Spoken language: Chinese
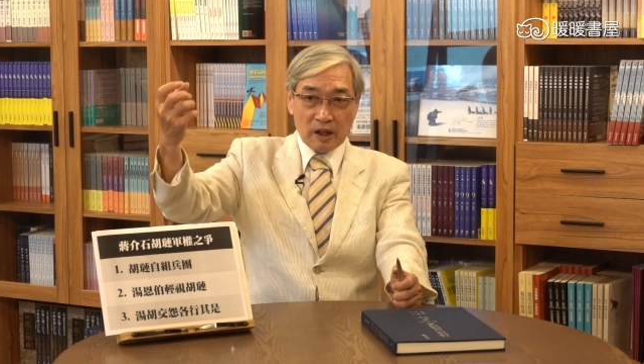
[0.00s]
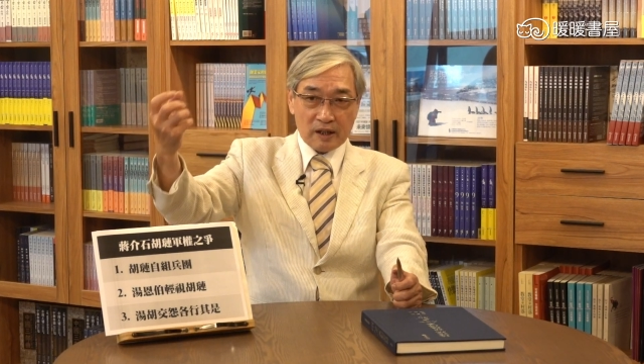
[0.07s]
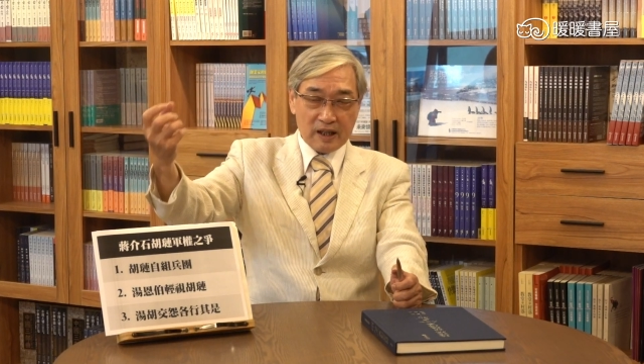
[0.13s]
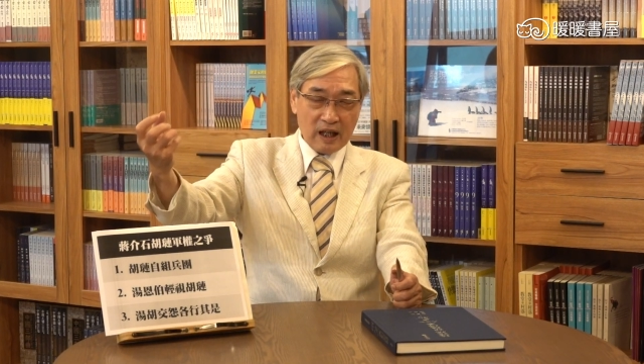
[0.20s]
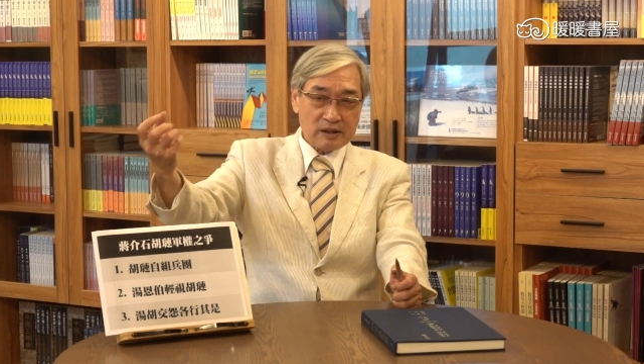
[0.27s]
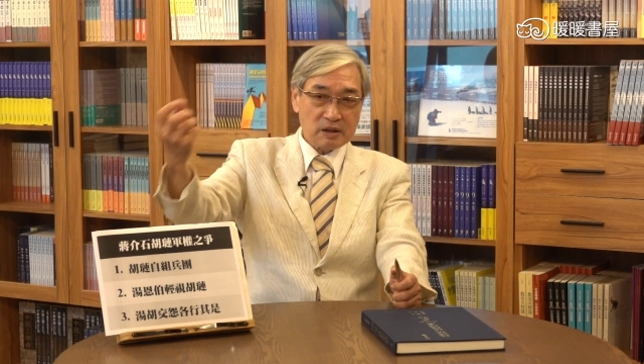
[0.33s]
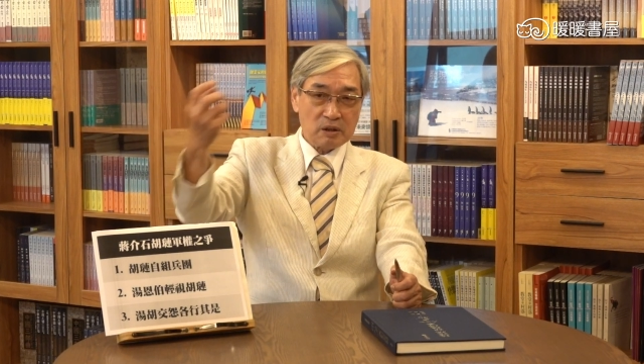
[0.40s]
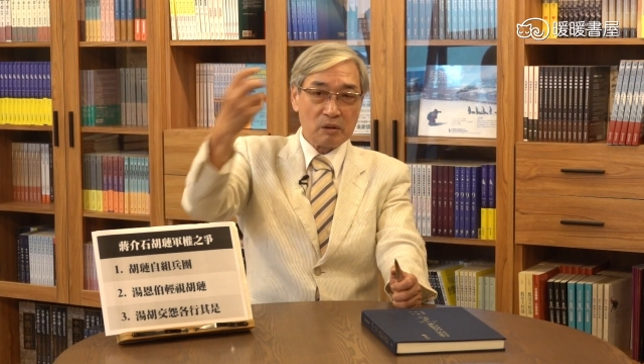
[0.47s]

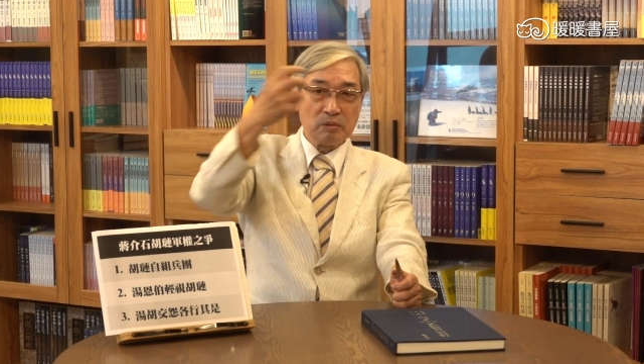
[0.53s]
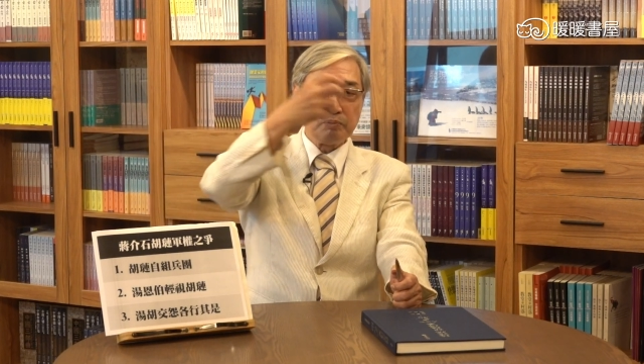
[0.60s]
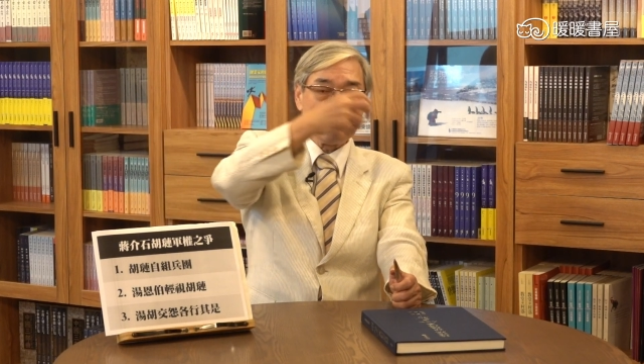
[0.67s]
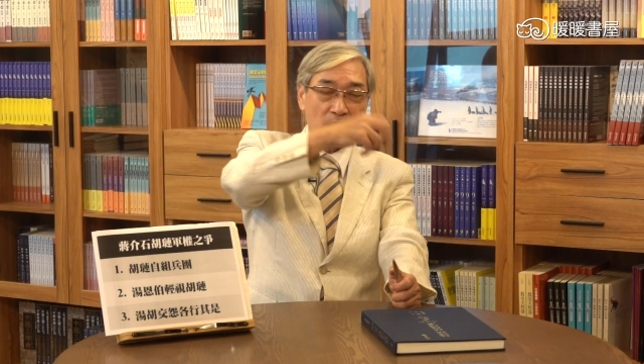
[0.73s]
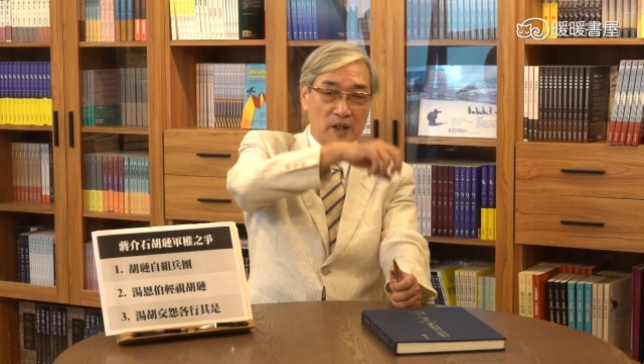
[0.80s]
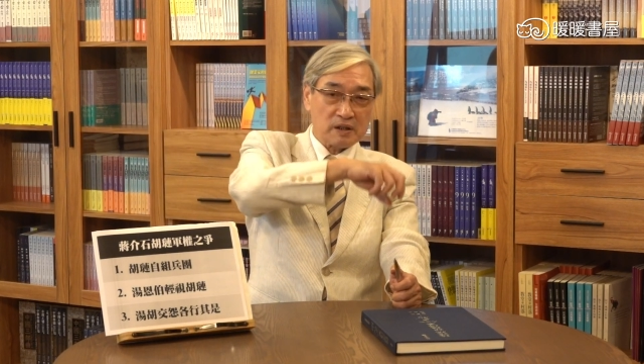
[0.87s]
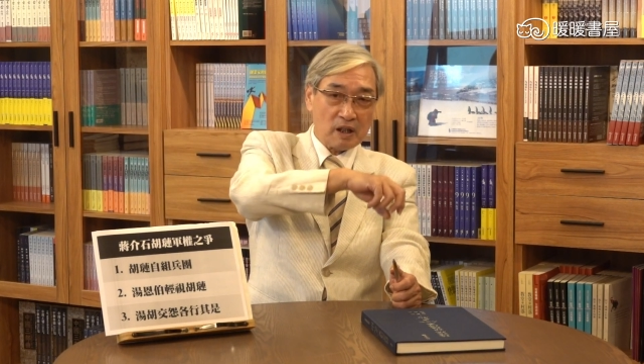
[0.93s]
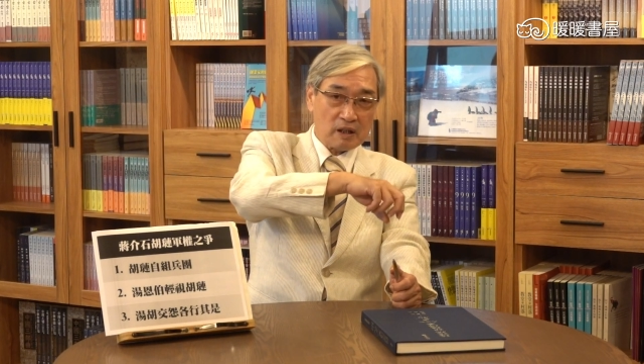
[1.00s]
赣东
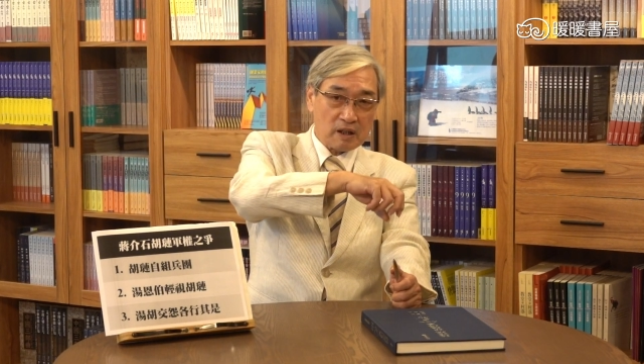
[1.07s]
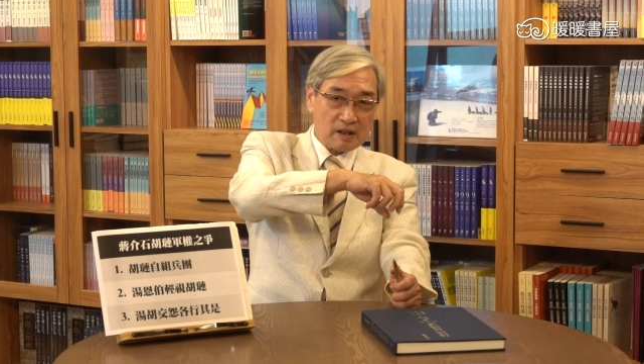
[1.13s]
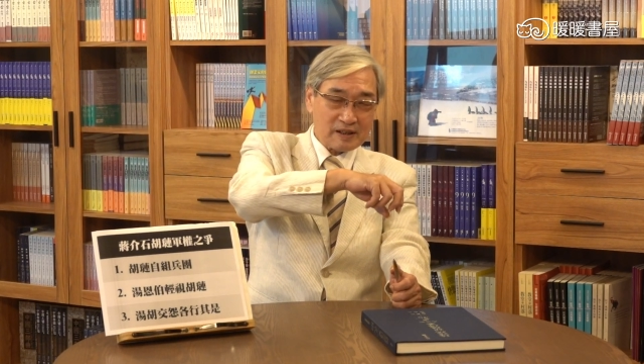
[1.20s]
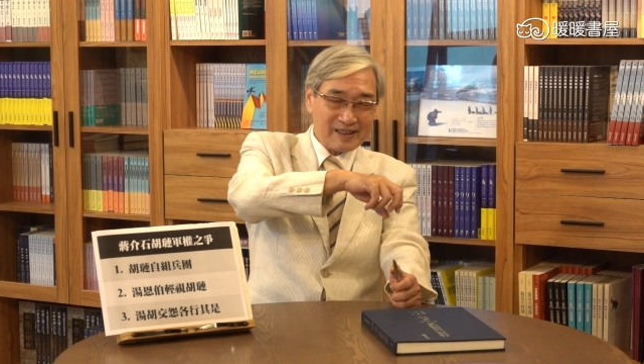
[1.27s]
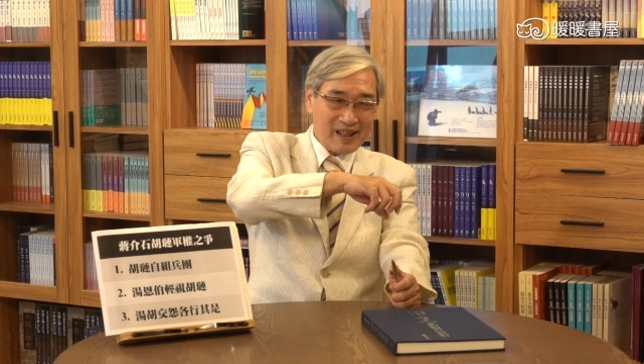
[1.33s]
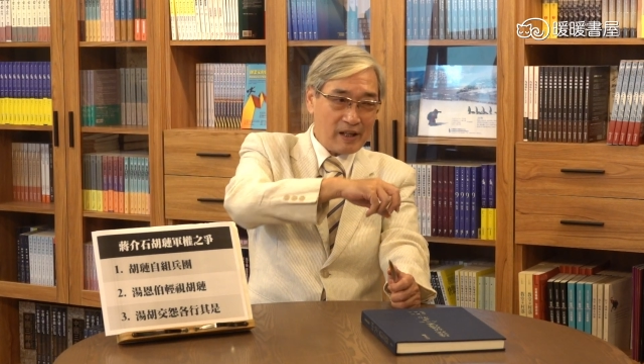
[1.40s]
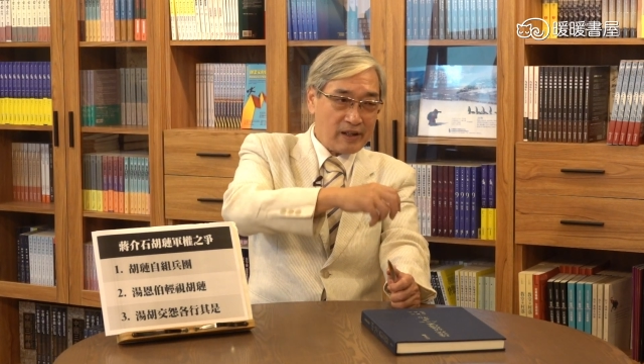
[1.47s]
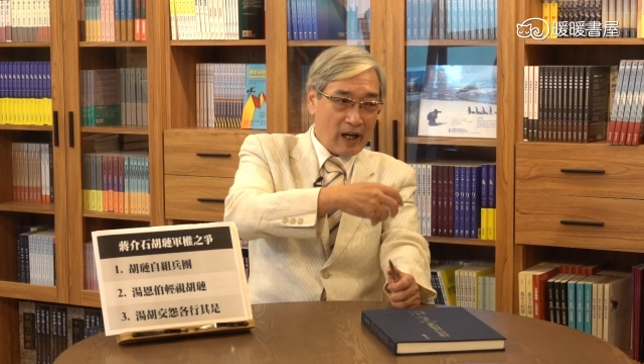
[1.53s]
跑到
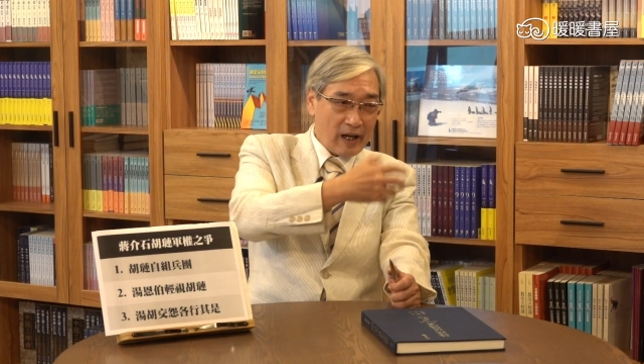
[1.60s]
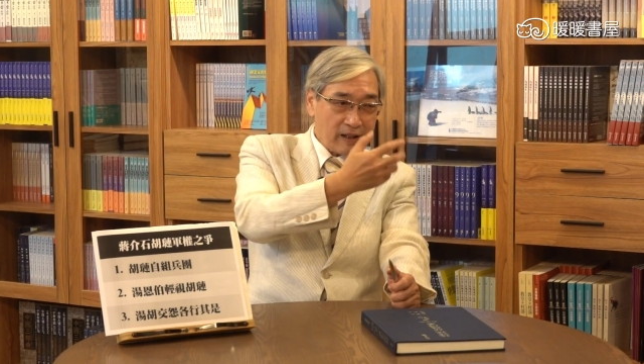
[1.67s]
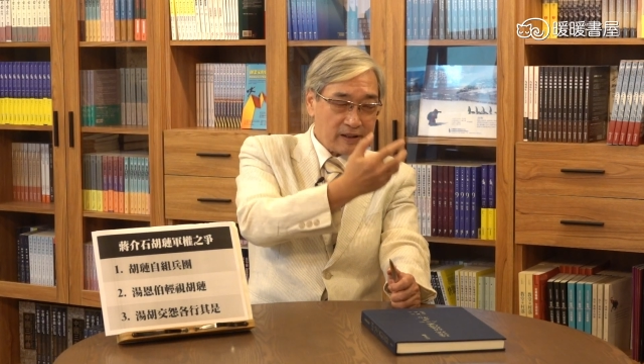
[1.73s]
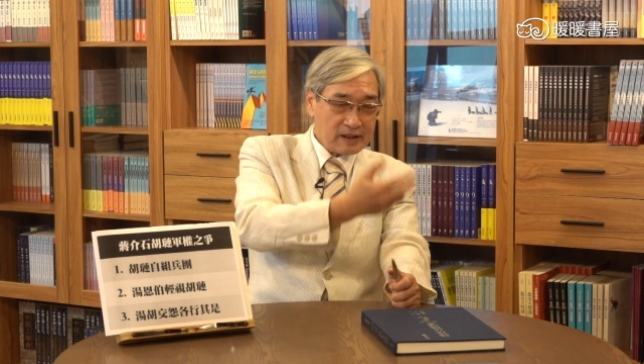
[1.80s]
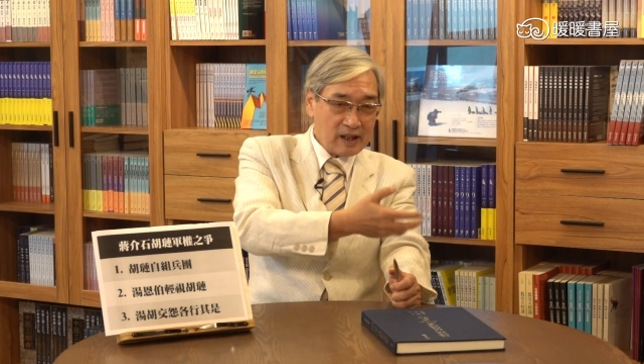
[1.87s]
赣南，